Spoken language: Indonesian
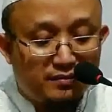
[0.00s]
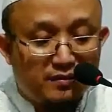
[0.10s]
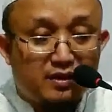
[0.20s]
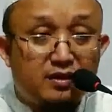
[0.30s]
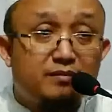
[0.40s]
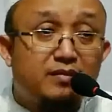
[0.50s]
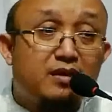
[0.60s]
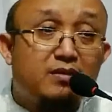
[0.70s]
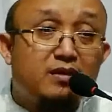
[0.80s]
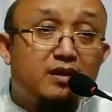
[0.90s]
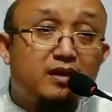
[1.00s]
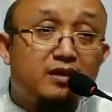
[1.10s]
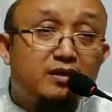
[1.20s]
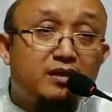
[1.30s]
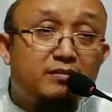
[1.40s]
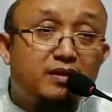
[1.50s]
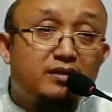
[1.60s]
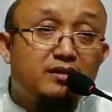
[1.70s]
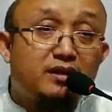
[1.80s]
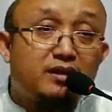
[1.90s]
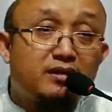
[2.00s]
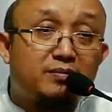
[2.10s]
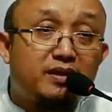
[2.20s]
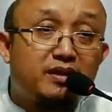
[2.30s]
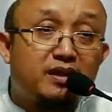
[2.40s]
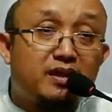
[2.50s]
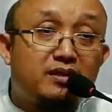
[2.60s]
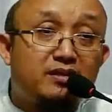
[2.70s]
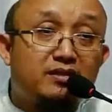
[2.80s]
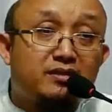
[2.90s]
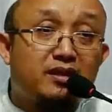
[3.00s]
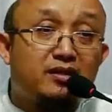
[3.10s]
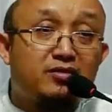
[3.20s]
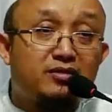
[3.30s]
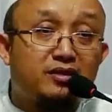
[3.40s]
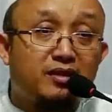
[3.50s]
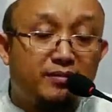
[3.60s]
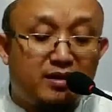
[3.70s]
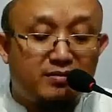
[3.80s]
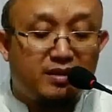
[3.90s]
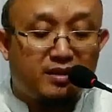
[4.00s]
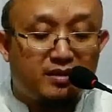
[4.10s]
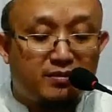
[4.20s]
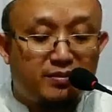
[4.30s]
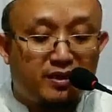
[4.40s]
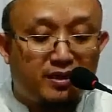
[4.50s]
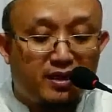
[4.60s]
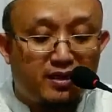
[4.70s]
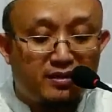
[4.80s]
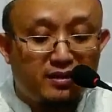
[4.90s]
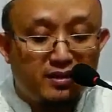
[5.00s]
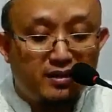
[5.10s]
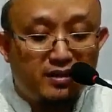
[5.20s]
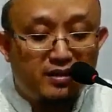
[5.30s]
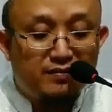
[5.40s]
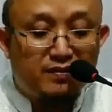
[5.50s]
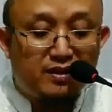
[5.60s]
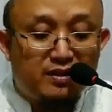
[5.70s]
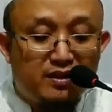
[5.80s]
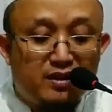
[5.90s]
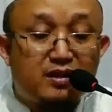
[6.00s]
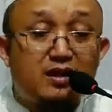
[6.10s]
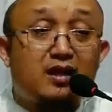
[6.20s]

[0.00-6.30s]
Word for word: Maka orang yang tidak mengajarkan kebaikan sekaligus tidak mengamalkan kebaikan, fadalladzi khaira